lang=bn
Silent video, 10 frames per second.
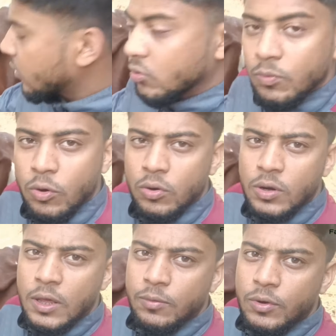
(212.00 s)
যেহেতু বড়
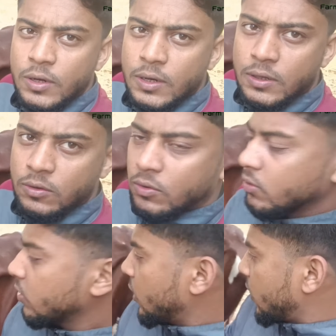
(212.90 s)
লাইভ একটা
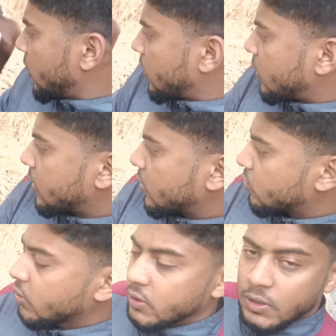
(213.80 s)
গরু এটাকে
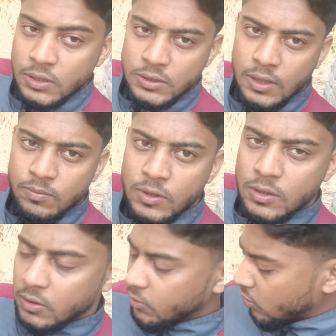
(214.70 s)
ছয় থেকে সাত
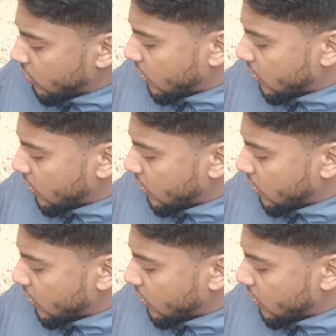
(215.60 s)
মিলি দিব